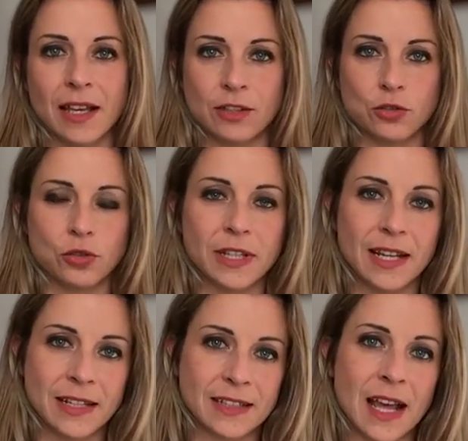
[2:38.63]
che sono
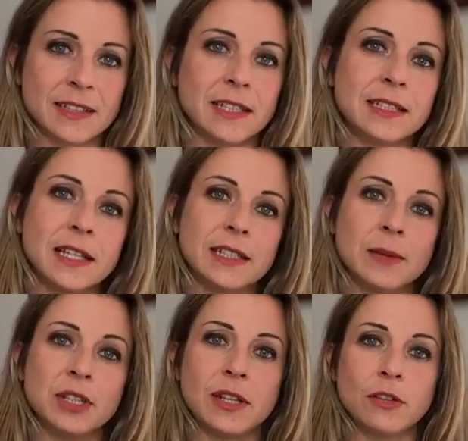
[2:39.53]
elencate
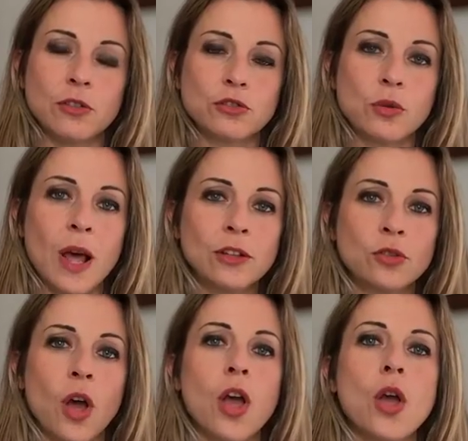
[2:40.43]
dettagliatamente nel nostro atto,